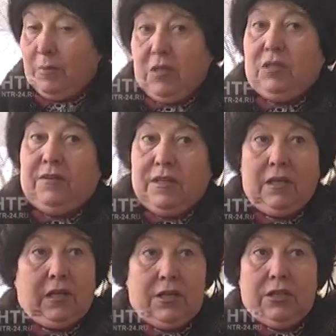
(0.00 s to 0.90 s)

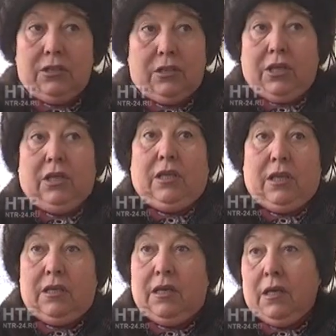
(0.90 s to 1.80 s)
переживания, конечно,
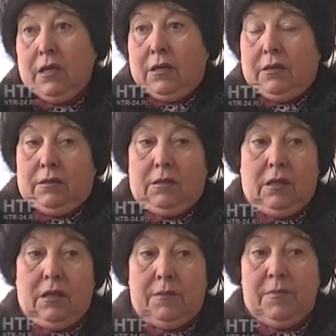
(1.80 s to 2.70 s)
деньги, они
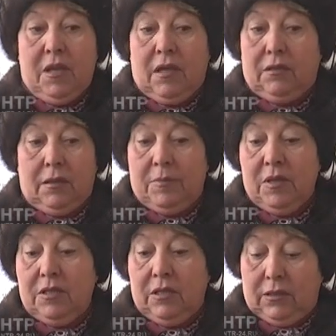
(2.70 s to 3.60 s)
для меня на
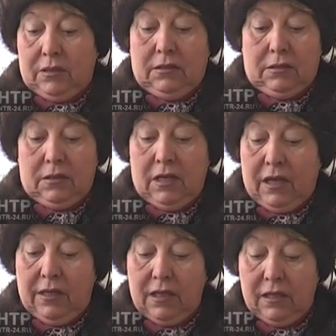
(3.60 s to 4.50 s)
пенсии, это
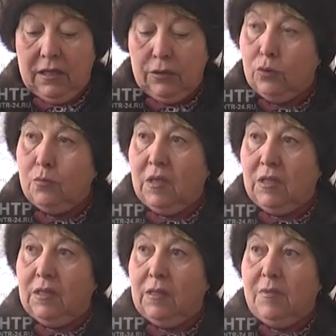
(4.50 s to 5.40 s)
какая-никакая сумма,
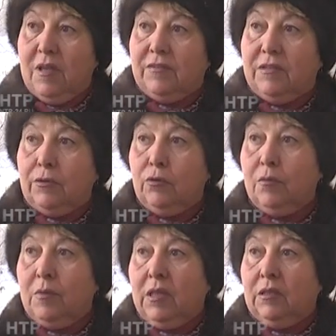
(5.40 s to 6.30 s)
она для меня все
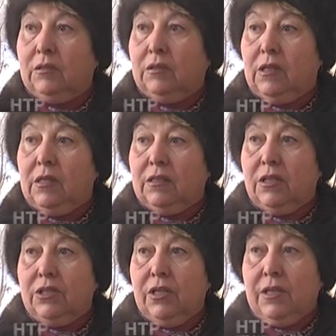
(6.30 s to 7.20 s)
равно имеет цель,
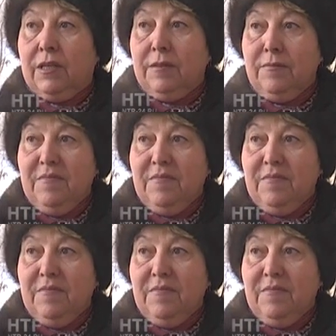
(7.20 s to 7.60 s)
значение.